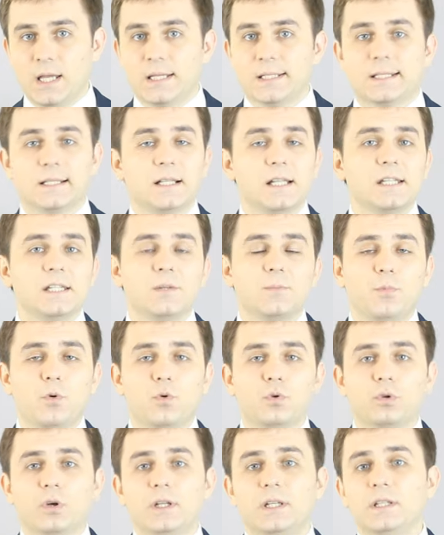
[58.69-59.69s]
Согласно
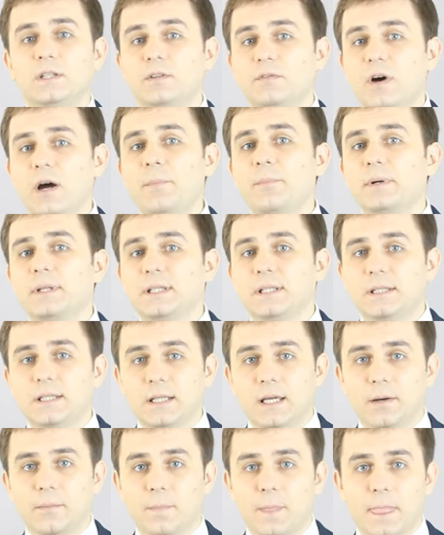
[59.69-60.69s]
пункту 1.2
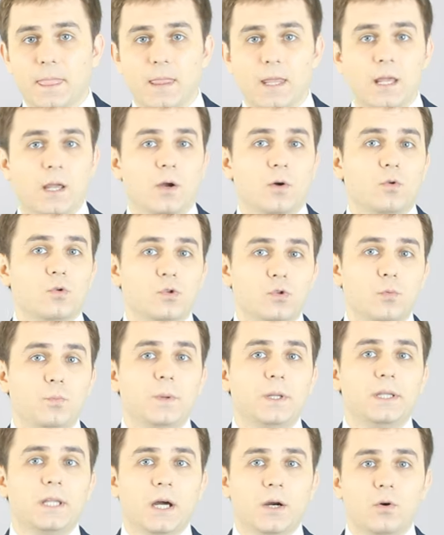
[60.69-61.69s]
ПДД,
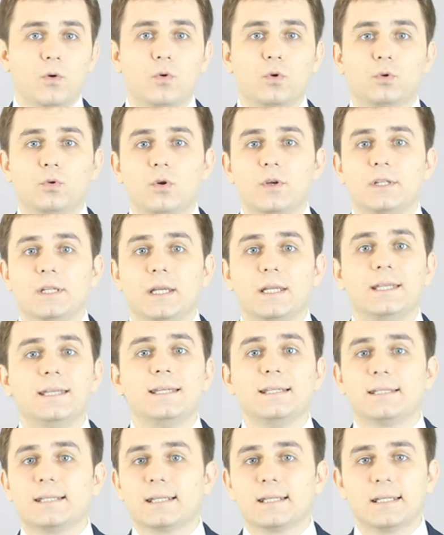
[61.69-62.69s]
уступить дорогу, то есть
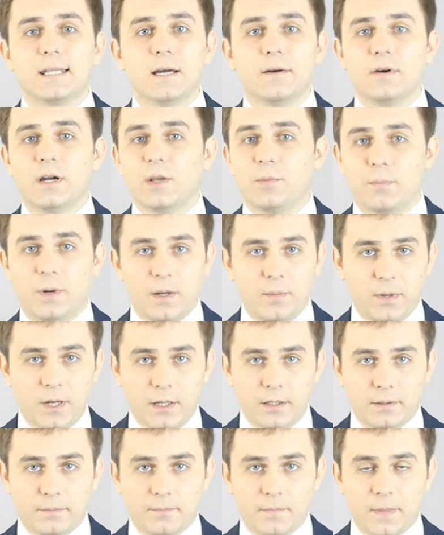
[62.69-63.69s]
не создавать
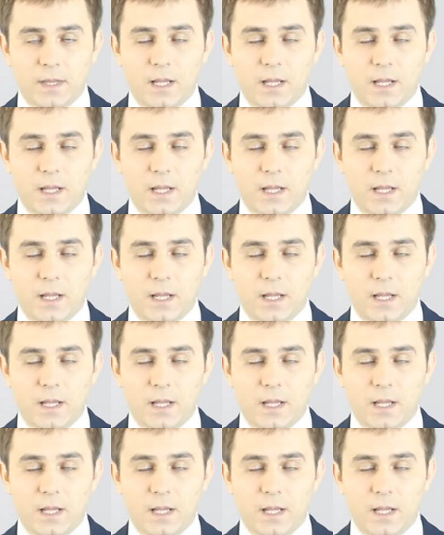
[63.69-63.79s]
помех,